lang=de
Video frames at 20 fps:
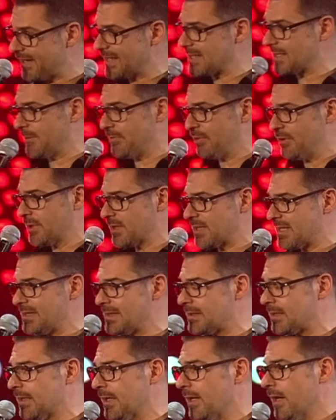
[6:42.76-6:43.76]
Wasser
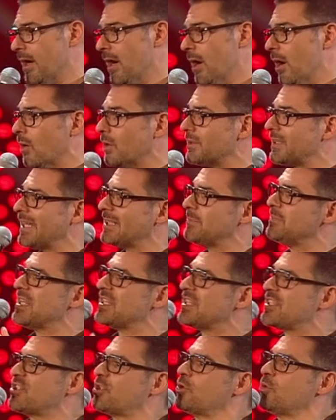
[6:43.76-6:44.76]
purzelt. Und hat mir
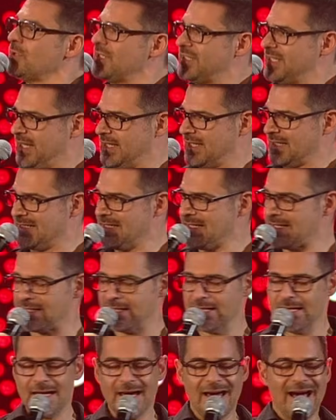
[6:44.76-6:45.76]
zusätzlich
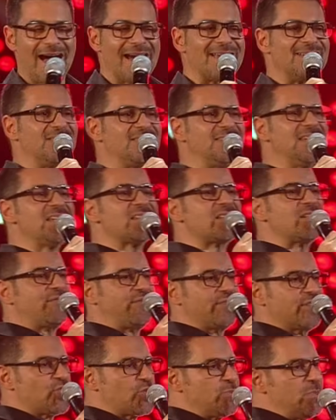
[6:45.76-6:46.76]
ein
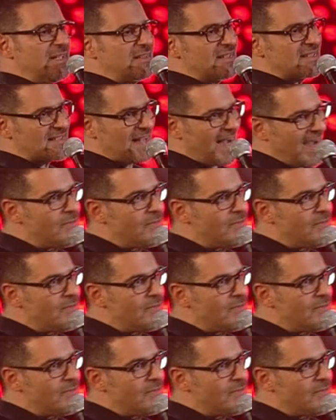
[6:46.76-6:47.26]
dieselverschmiertes